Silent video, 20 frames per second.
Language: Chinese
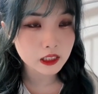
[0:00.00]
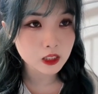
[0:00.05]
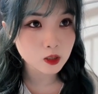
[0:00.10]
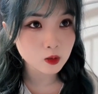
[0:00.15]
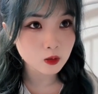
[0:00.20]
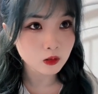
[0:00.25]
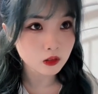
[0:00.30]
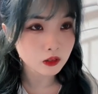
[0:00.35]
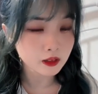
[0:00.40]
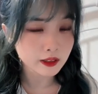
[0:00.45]

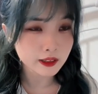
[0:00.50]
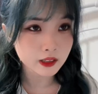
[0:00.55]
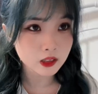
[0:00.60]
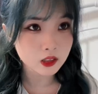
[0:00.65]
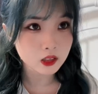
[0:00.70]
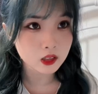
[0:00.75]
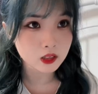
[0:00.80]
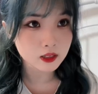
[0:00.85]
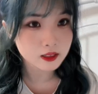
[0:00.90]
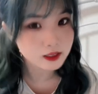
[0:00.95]
坐电
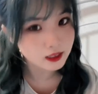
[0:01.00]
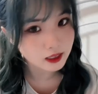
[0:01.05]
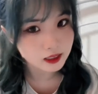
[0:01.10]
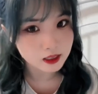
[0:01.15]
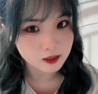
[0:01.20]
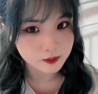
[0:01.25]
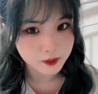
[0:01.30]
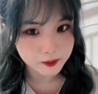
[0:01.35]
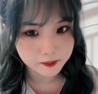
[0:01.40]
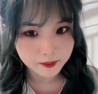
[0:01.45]
车再
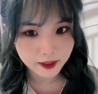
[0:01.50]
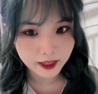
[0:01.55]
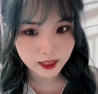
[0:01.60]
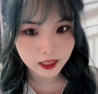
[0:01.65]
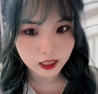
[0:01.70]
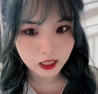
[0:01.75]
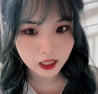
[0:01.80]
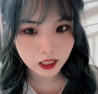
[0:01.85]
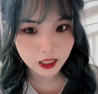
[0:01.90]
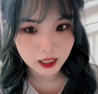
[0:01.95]
怎么慢，
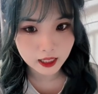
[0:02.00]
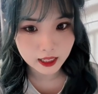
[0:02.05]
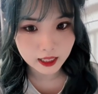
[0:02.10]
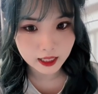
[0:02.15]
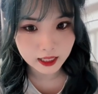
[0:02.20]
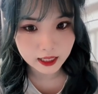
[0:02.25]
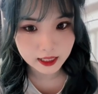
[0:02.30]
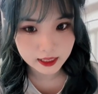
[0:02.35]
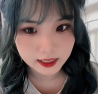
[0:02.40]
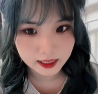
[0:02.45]

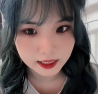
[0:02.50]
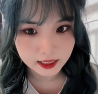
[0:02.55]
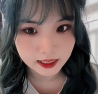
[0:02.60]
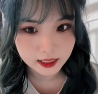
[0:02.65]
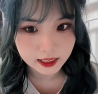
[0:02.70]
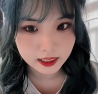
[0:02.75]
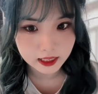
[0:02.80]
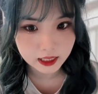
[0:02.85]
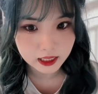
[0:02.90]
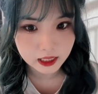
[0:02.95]

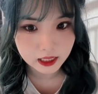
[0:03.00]
也